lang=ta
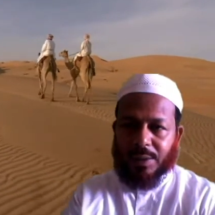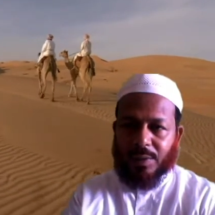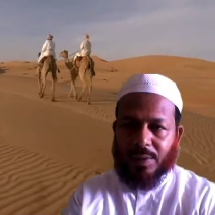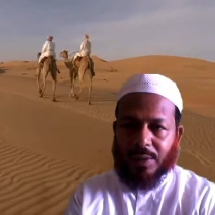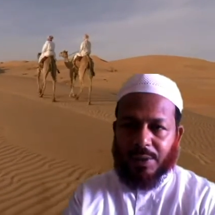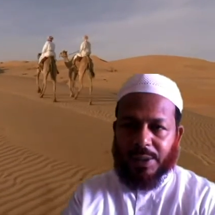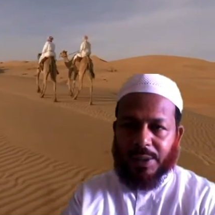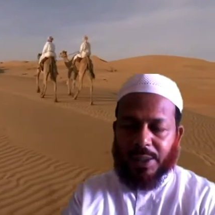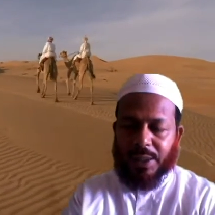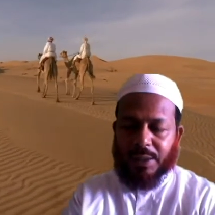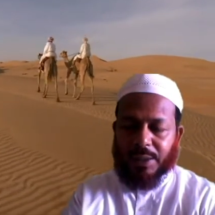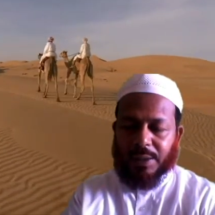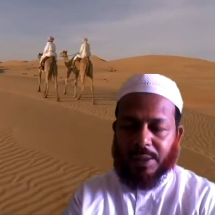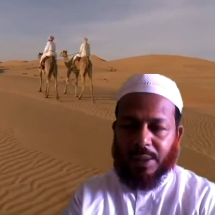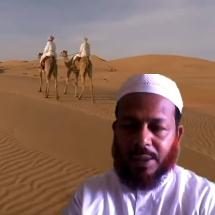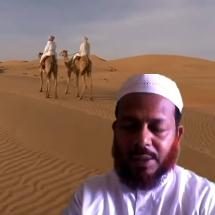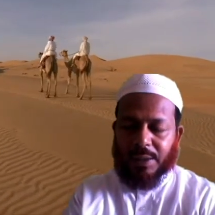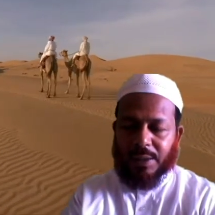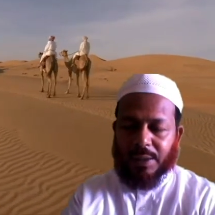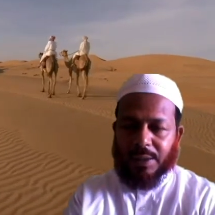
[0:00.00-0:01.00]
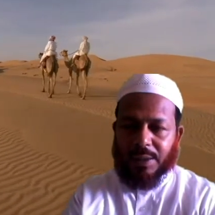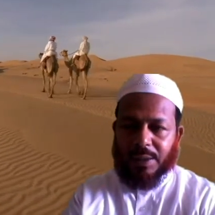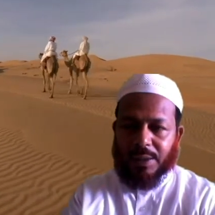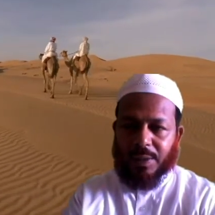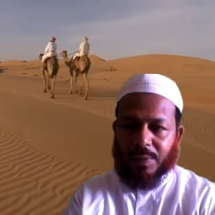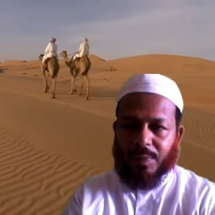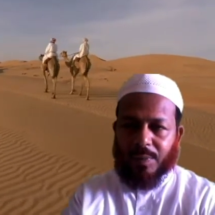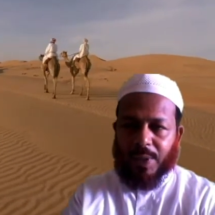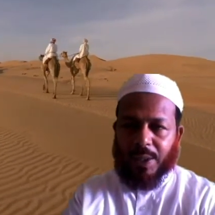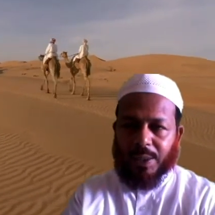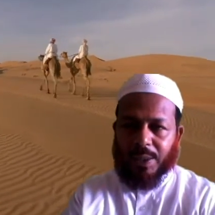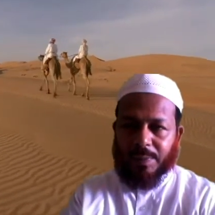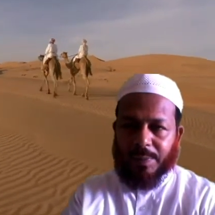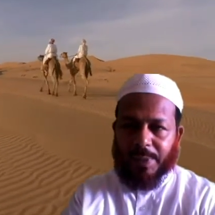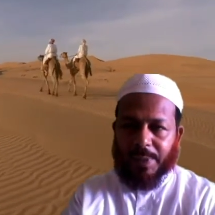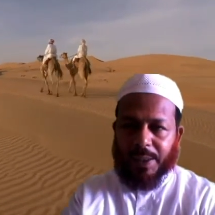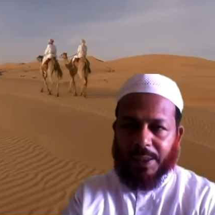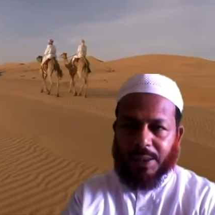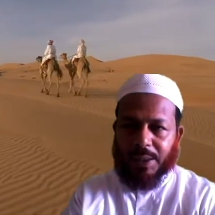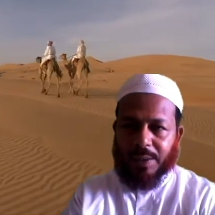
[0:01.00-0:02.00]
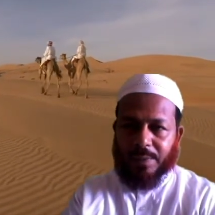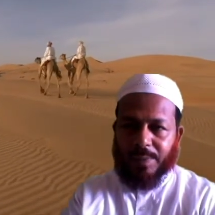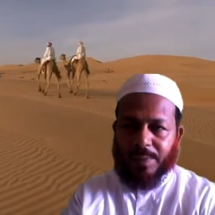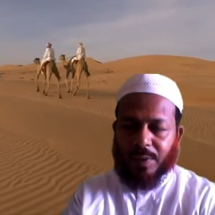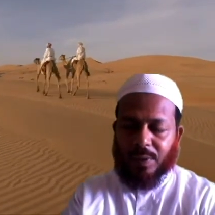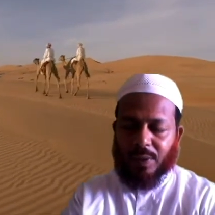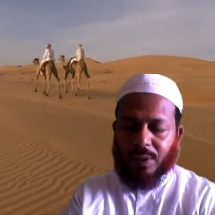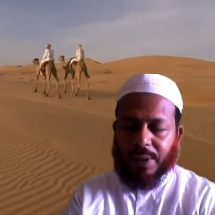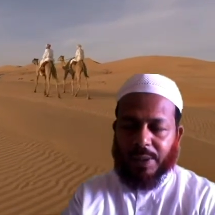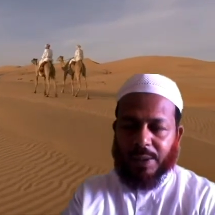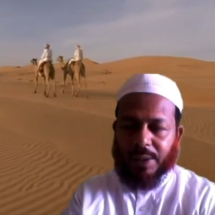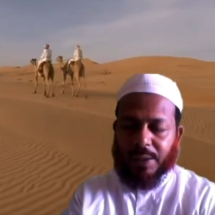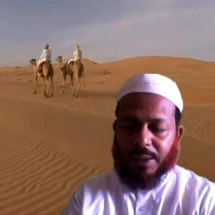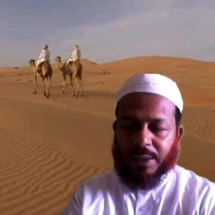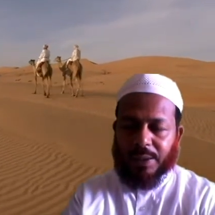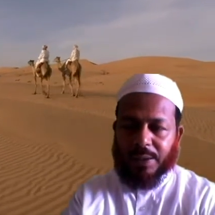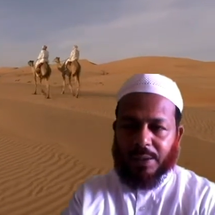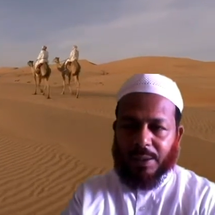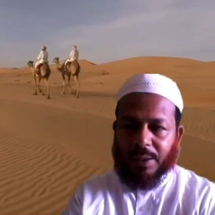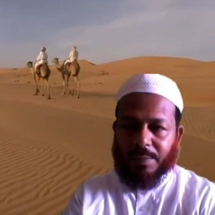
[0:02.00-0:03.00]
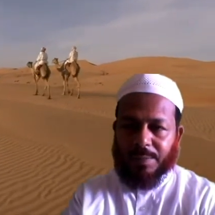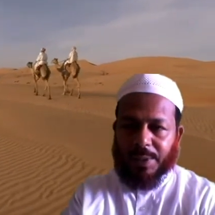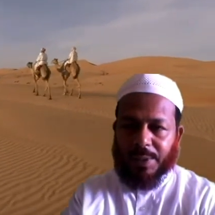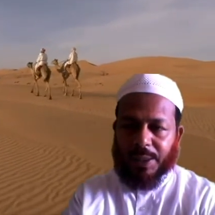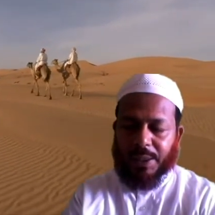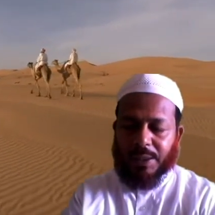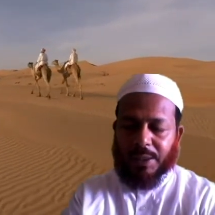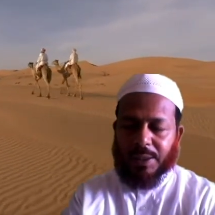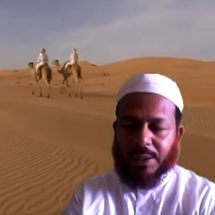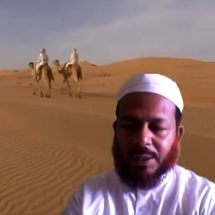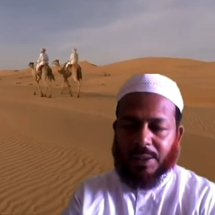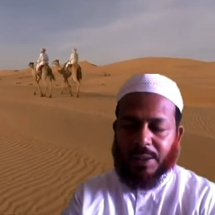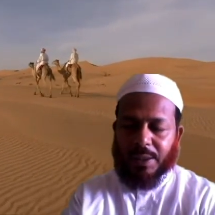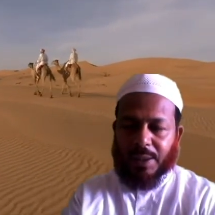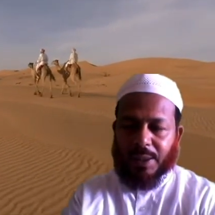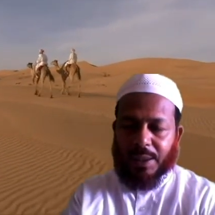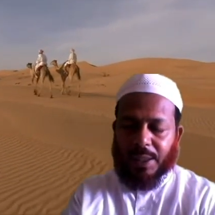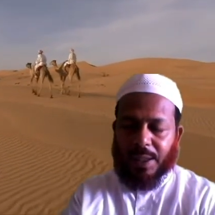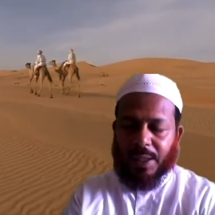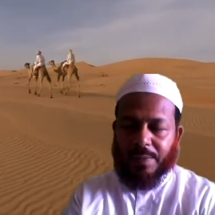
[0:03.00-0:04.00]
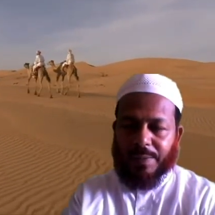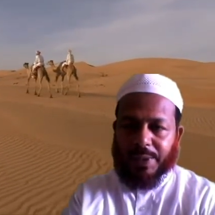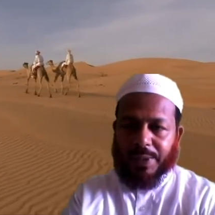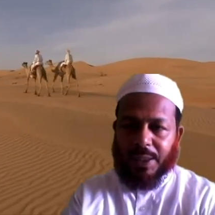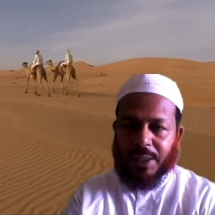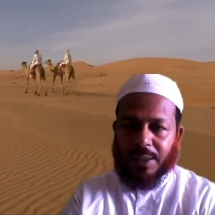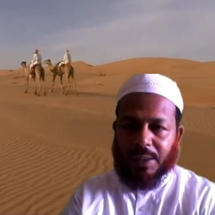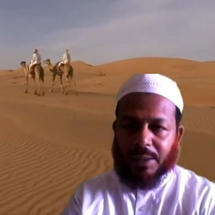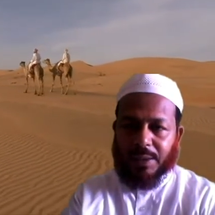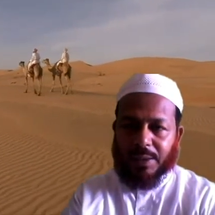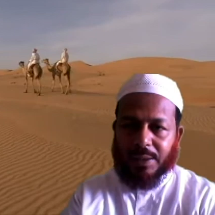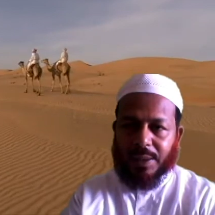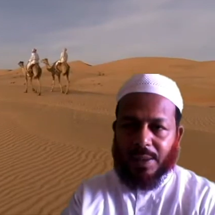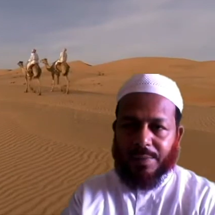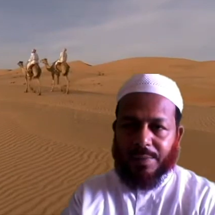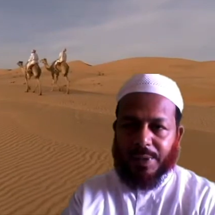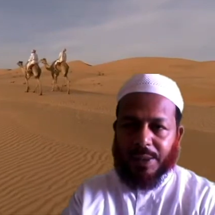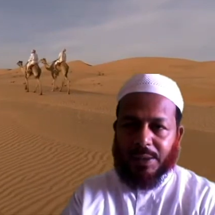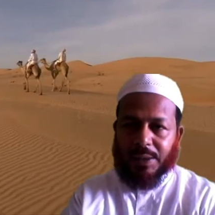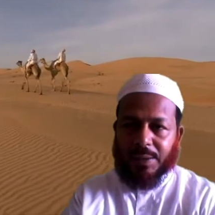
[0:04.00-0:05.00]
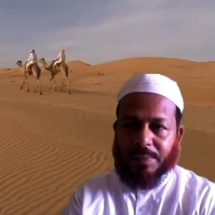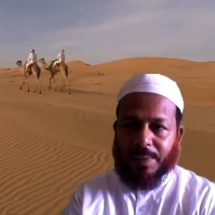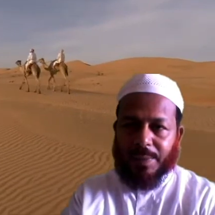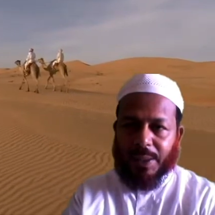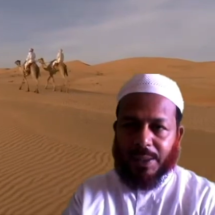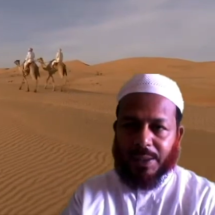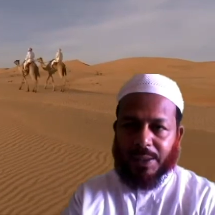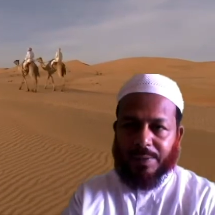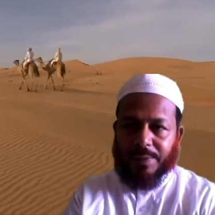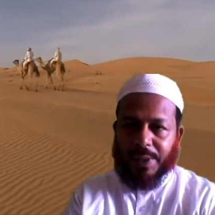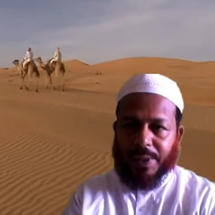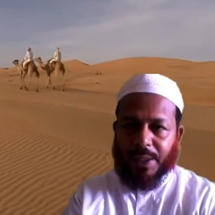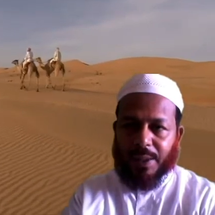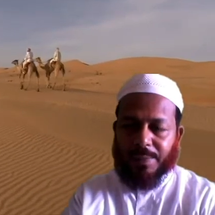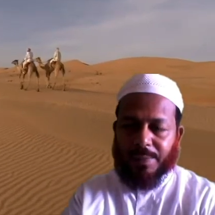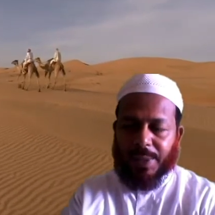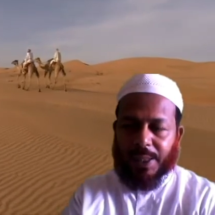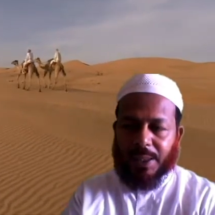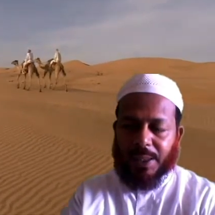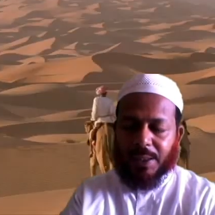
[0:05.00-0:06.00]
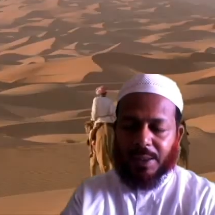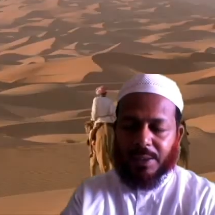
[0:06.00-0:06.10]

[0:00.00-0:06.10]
ஒட்டகங்கள் எவ்வாறு படைக்கப்பட்டுள்ளன என்பதை அவர்கள் கவனித்து பார்க்க வேண்டாமா